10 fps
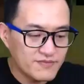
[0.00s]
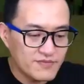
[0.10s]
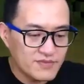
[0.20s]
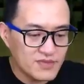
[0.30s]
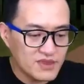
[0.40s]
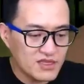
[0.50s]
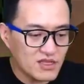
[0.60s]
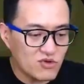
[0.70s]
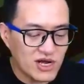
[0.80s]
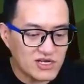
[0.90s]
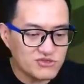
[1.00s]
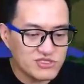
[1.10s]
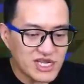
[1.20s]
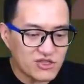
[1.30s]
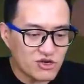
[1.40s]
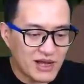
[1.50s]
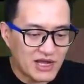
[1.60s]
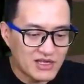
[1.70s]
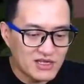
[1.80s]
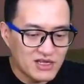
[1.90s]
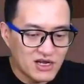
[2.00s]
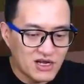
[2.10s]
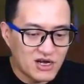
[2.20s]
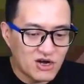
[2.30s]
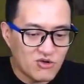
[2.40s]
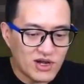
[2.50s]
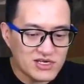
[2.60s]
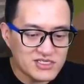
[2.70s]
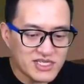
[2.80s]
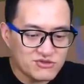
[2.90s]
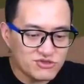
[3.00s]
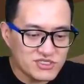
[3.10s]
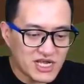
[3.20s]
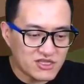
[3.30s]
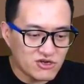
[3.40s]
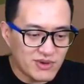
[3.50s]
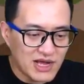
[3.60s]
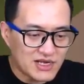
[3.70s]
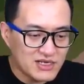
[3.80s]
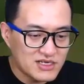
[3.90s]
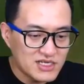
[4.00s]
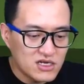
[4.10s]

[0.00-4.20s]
嗯，那我还是去战斗吧。哦，我还是先去战斗吧。